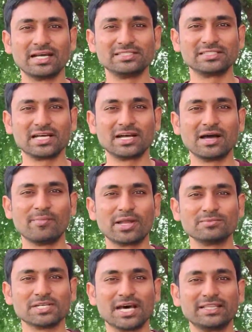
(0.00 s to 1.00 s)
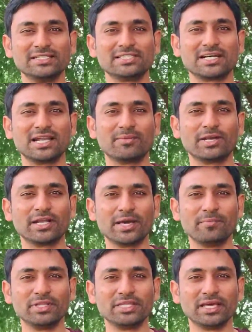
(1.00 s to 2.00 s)
ఖచ్చితంగా మనం సాధించగలమని
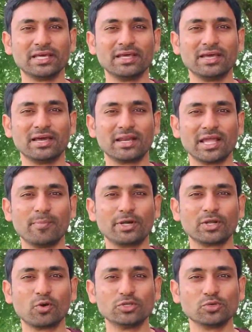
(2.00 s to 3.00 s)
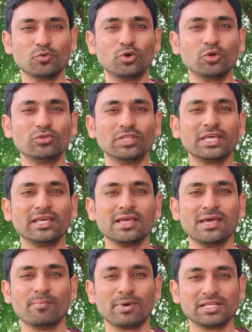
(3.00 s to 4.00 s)
నమ్మితే రేపటి రోజు ఉంటుంది
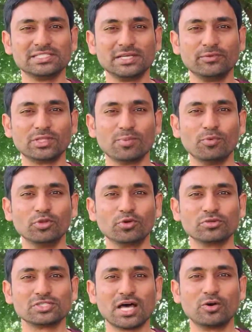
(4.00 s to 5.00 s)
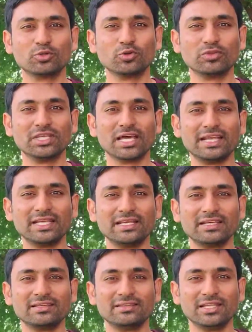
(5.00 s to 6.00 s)
మన జీవితం ముందుకు సాగుతుంది అని
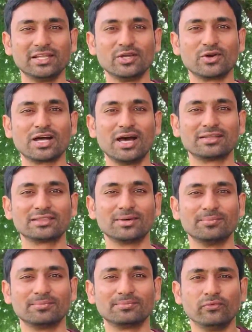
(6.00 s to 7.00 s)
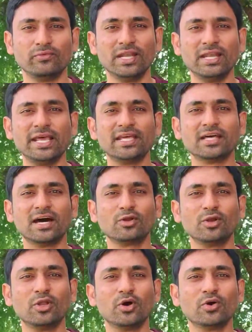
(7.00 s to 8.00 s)
దీని యొక్క అర్థం వెళ్ళే
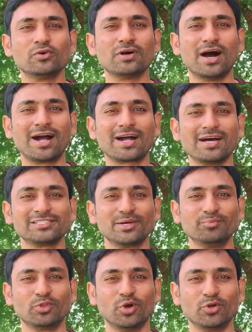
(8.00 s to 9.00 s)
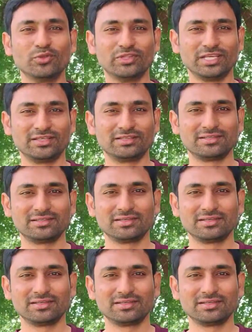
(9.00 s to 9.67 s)
దారుల్లో ఆకాశం తోడుంది